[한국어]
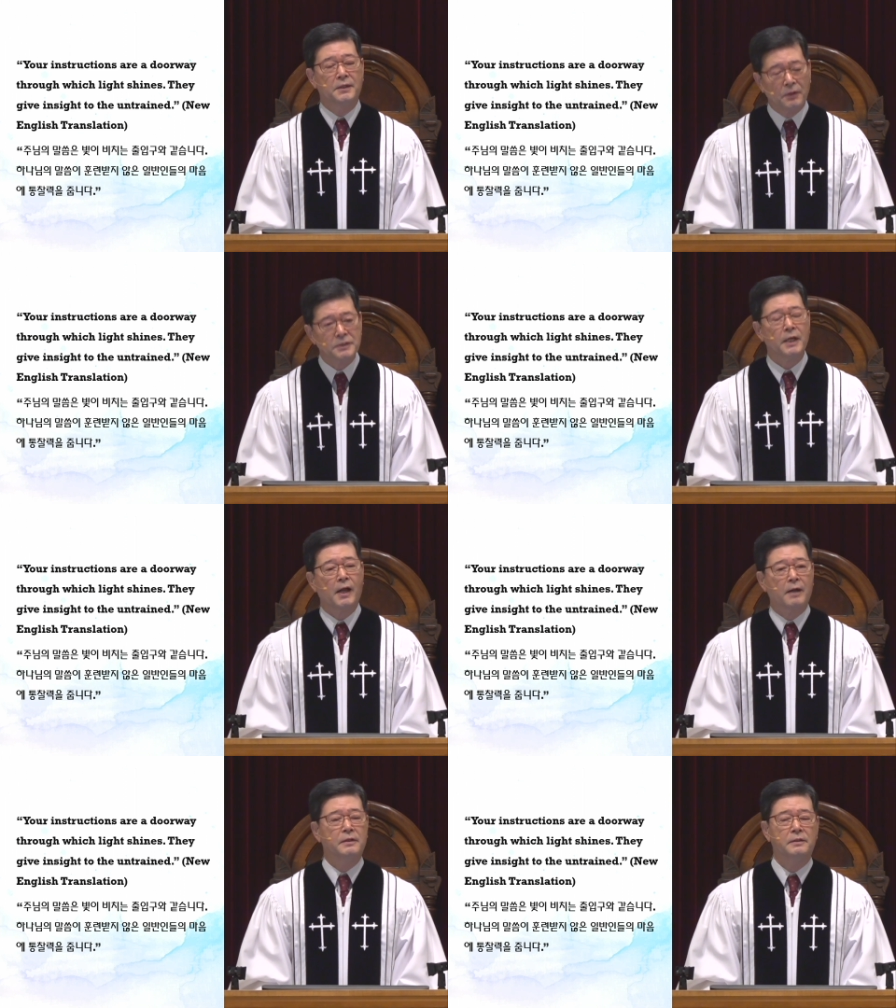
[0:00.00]
이런
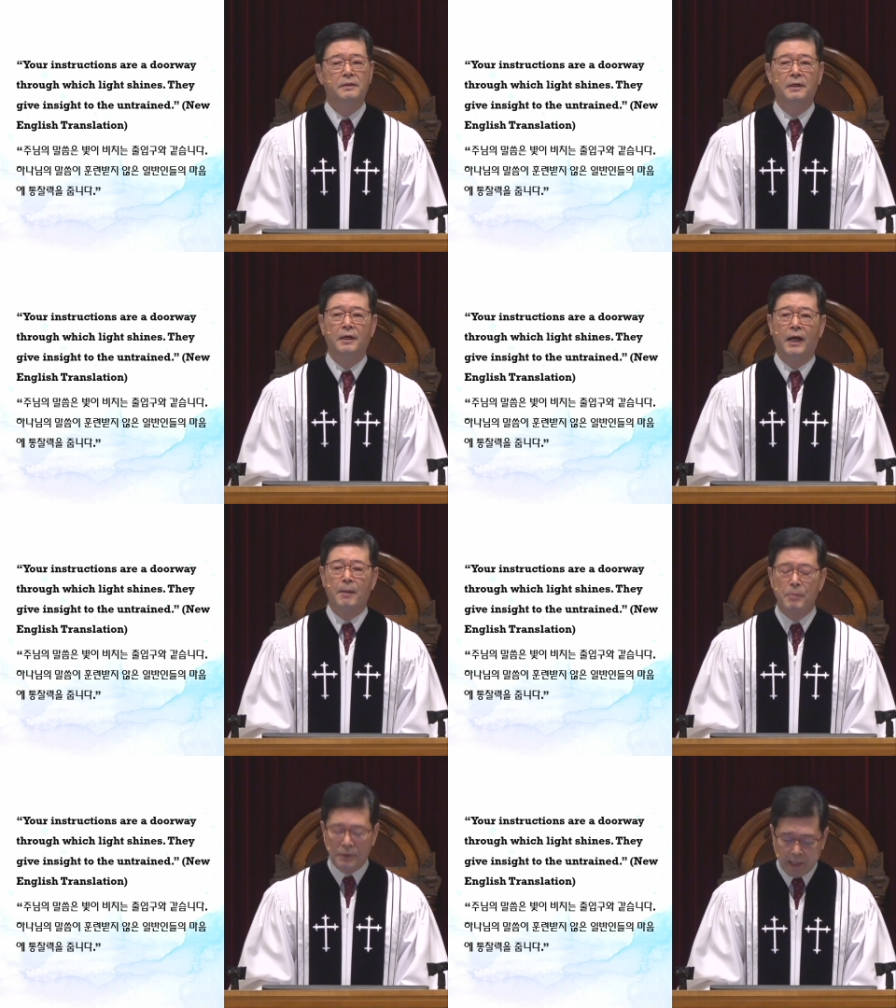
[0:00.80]
생각을
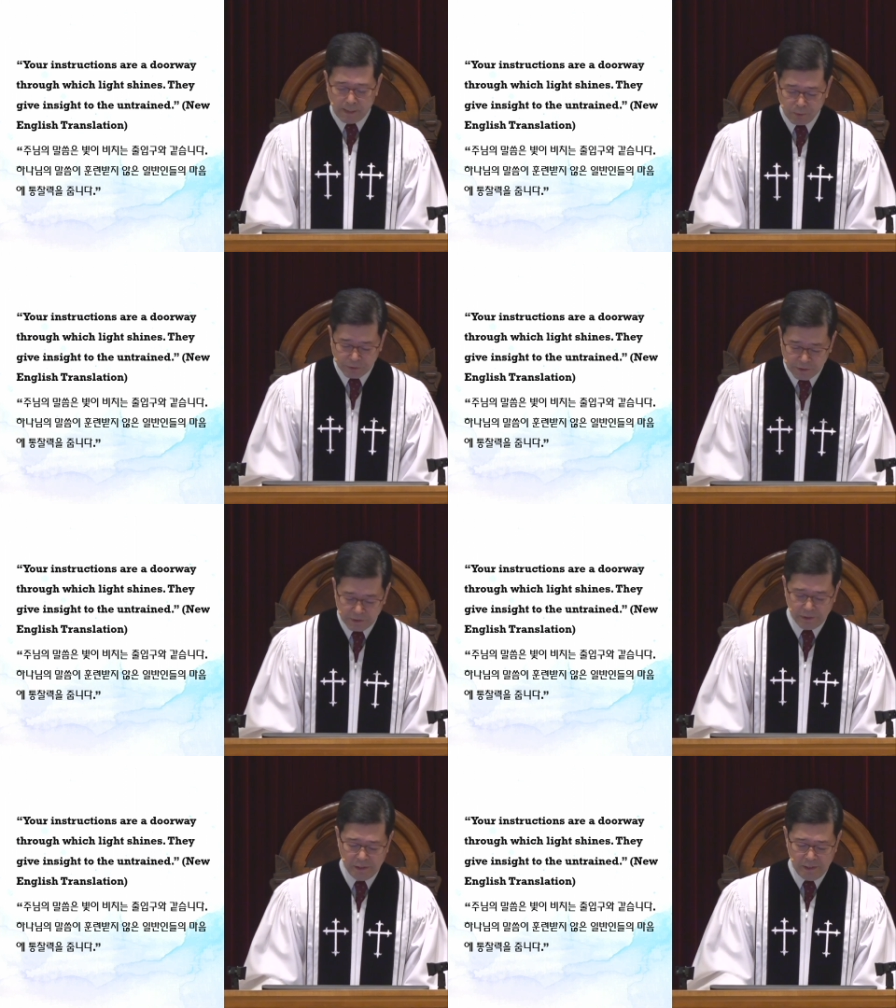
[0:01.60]
한번
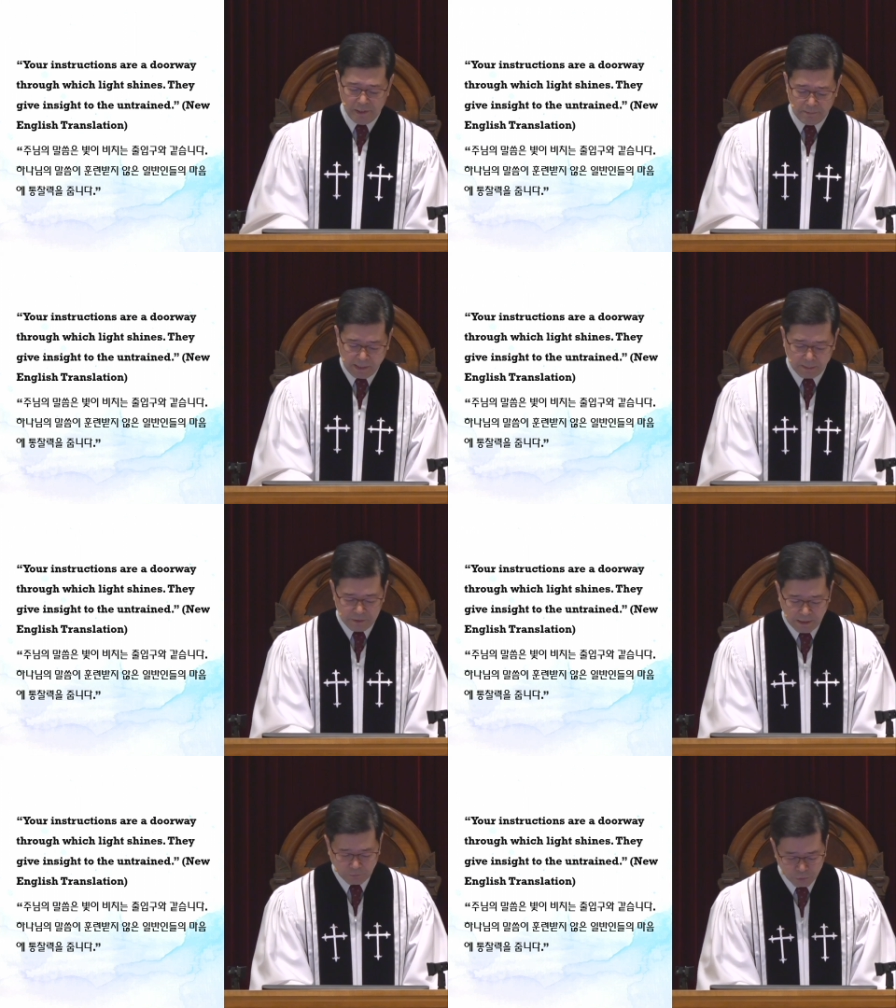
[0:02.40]
해보시기를
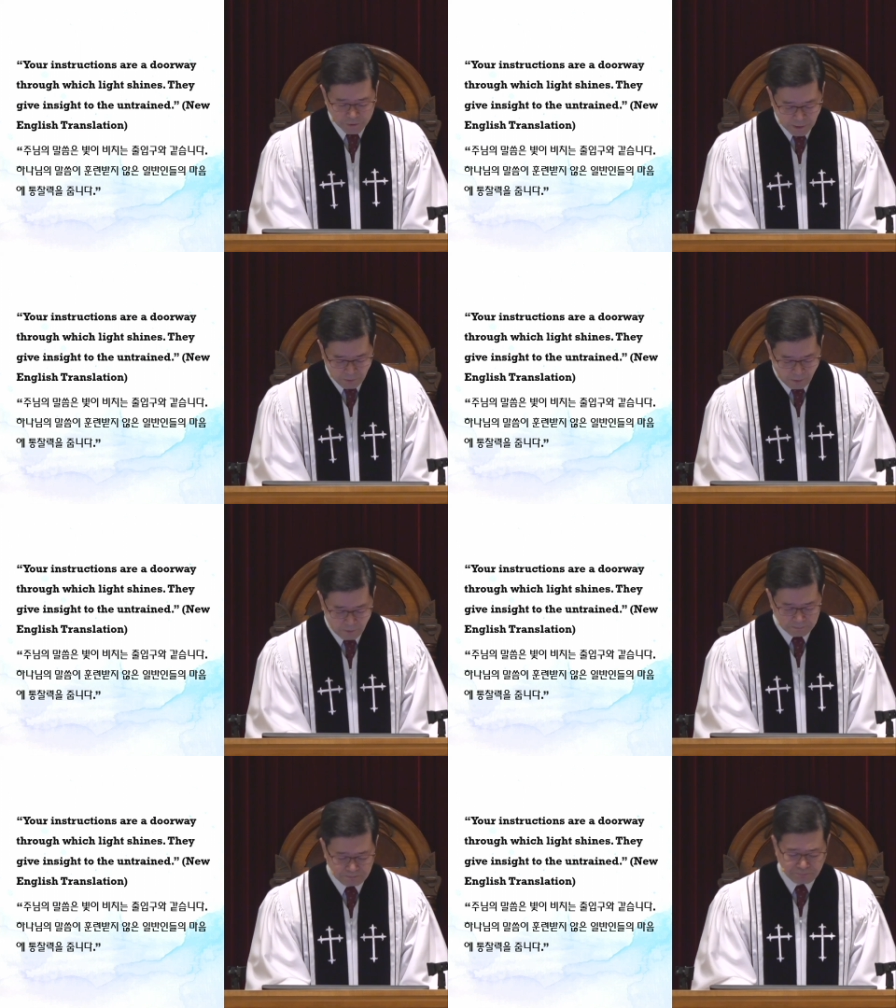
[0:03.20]
바랍니다.
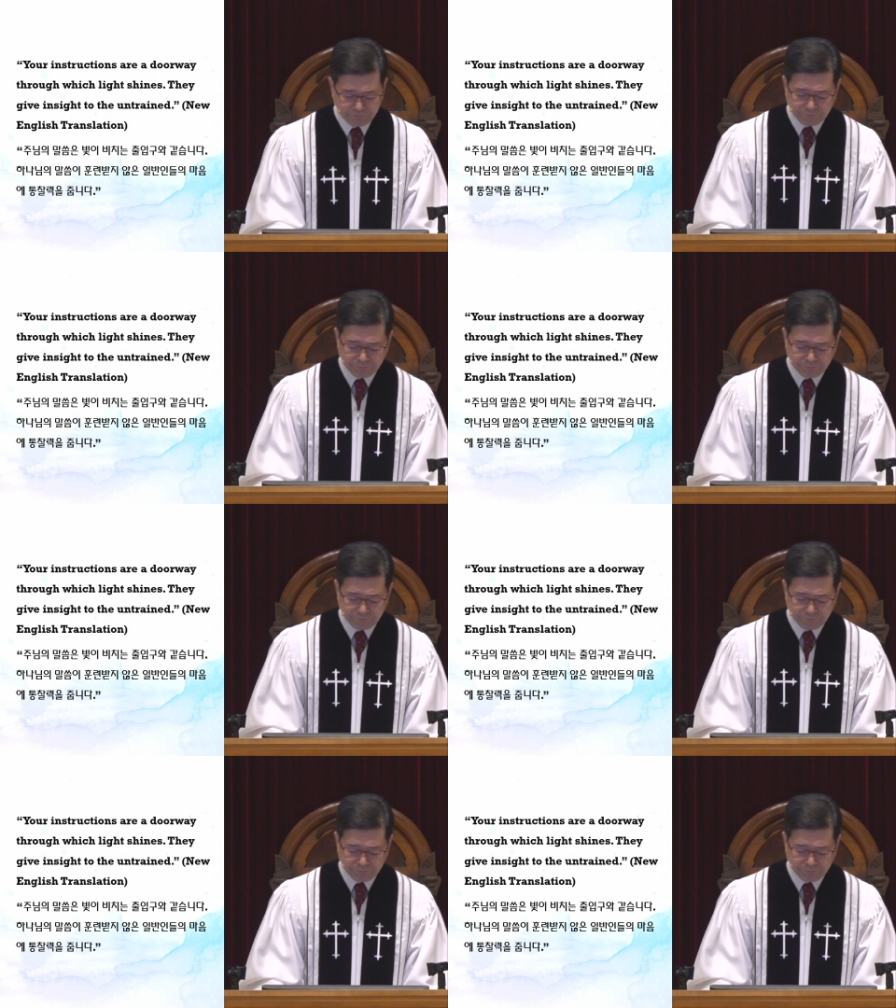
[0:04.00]
둘째로